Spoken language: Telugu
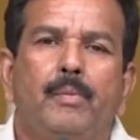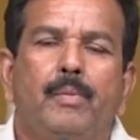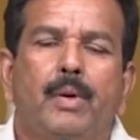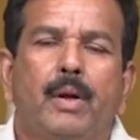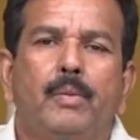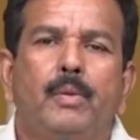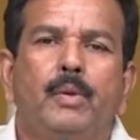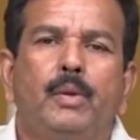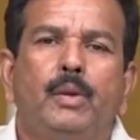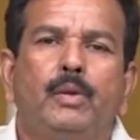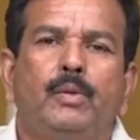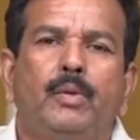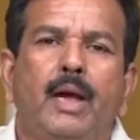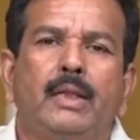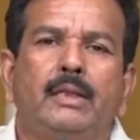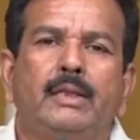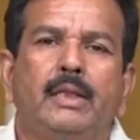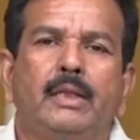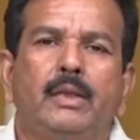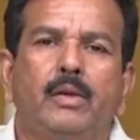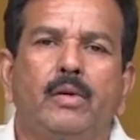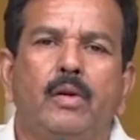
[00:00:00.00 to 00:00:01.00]
ప్రభుత్వ
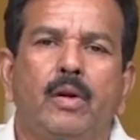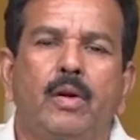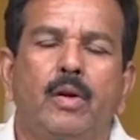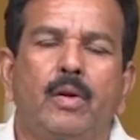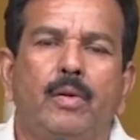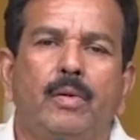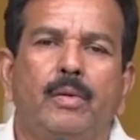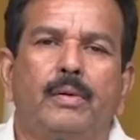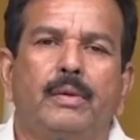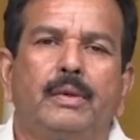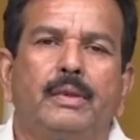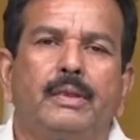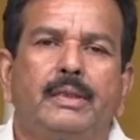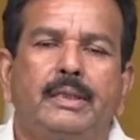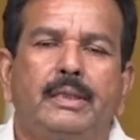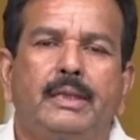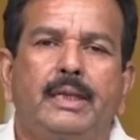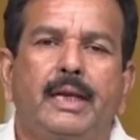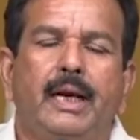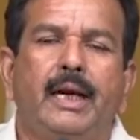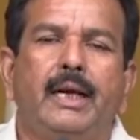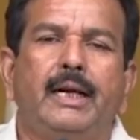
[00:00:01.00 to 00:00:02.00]
అతిథి గృహం
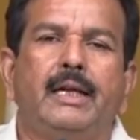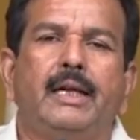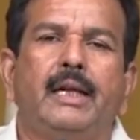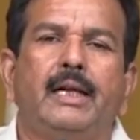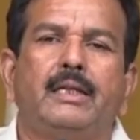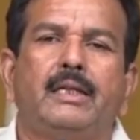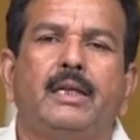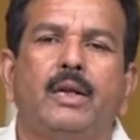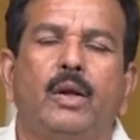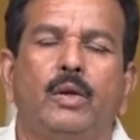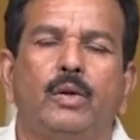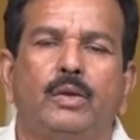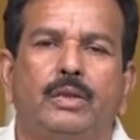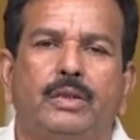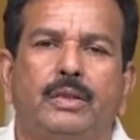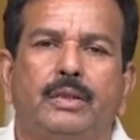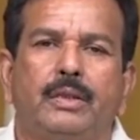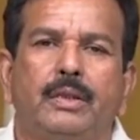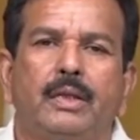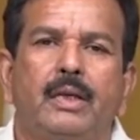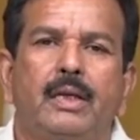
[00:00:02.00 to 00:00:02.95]
స్టేట్ గెస్ట్ హౌస్